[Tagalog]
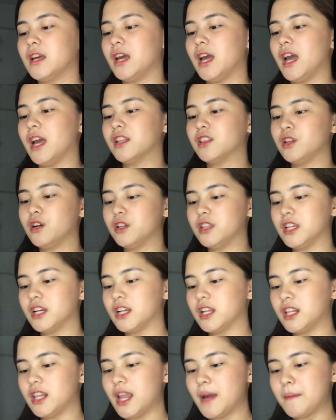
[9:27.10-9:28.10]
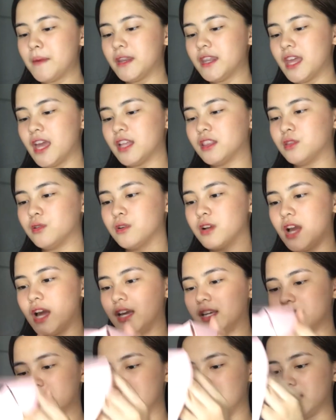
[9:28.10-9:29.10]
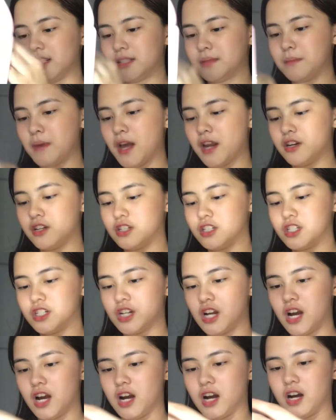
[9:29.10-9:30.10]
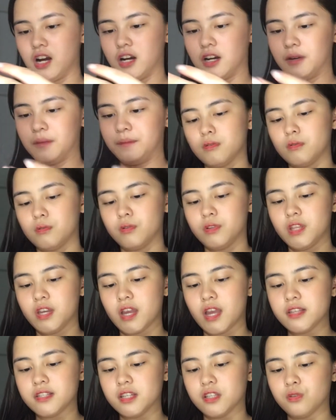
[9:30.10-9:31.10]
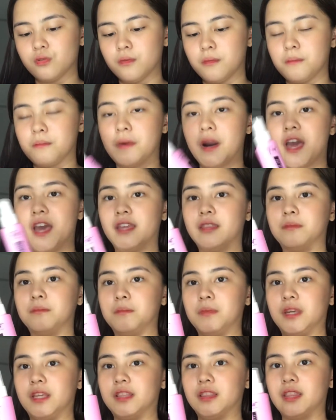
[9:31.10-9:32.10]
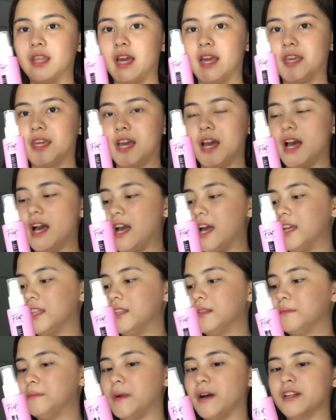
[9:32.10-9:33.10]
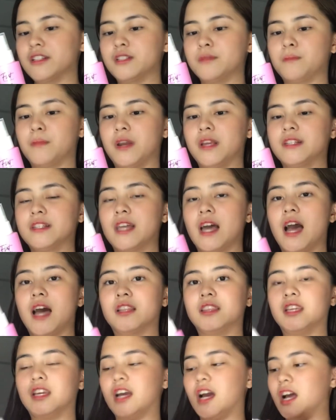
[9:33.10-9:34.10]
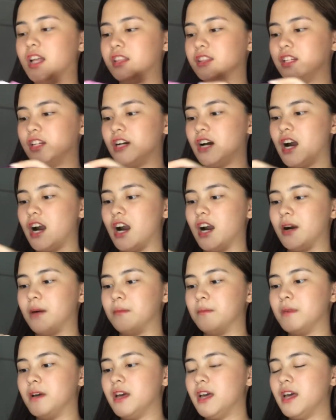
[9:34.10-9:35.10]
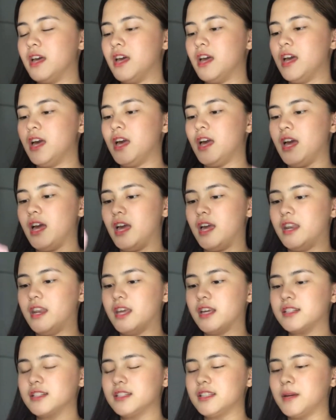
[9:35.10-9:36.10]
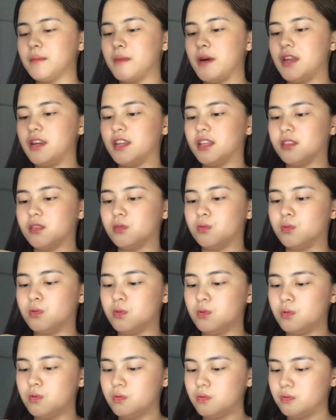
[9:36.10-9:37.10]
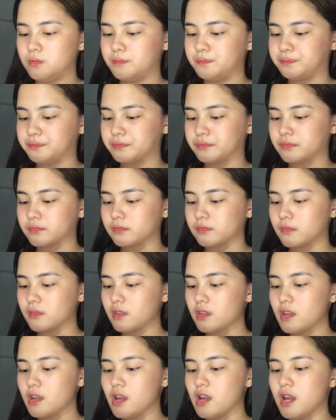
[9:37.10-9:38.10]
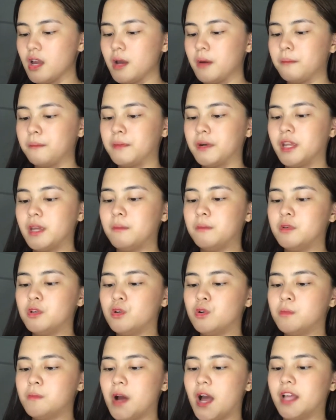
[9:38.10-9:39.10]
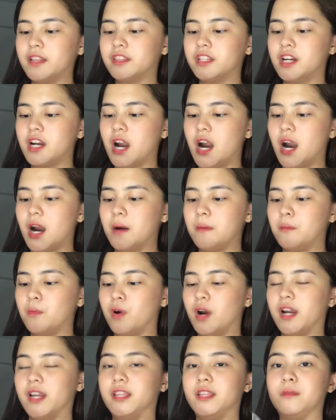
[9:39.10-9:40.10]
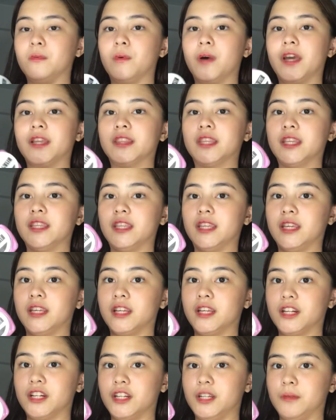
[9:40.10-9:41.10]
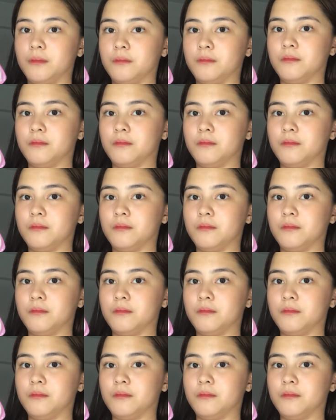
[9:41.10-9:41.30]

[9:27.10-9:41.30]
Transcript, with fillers: Ito, nag, laman na ito guys, is meron siyang, una guys, itong bright pit. Ayan, pang spray sa ating underarm. And next naman, itong Premium Underarm White Whitening Cream.